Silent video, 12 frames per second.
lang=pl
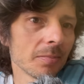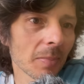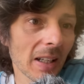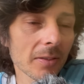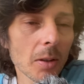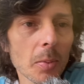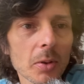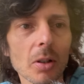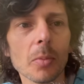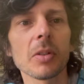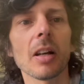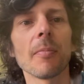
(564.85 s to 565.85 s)

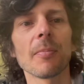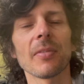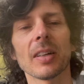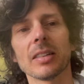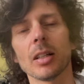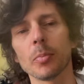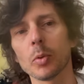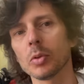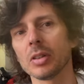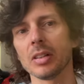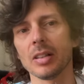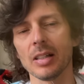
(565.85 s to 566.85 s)
prawdopodobnie
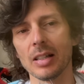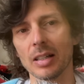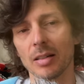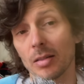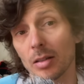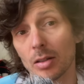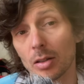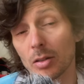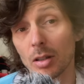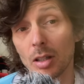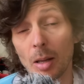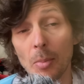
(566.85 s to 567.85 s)
Vanderpool mm, no,
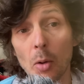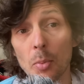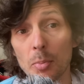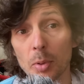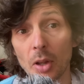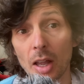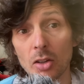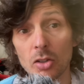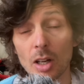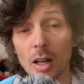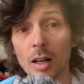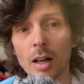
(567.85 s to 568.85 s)
nie miałby
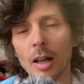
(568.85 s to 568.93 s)
podejścia,